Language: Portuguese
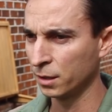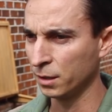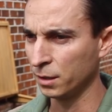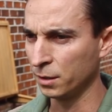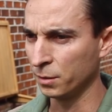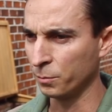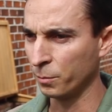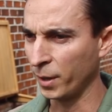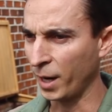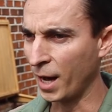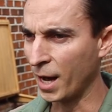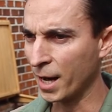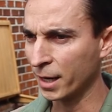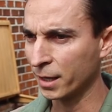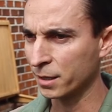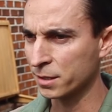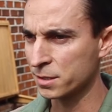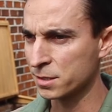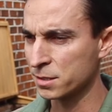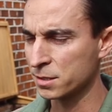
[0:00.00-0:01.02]
e
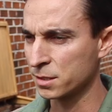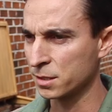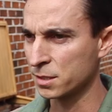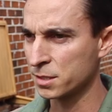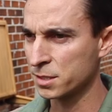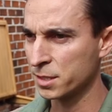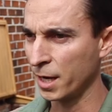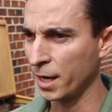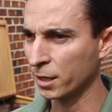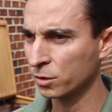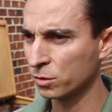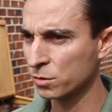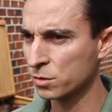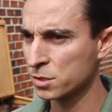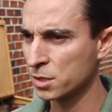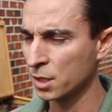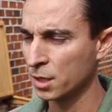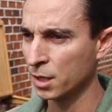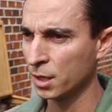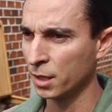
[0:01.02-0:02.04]
pragas,
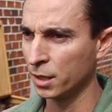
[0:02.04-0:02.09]
insetos,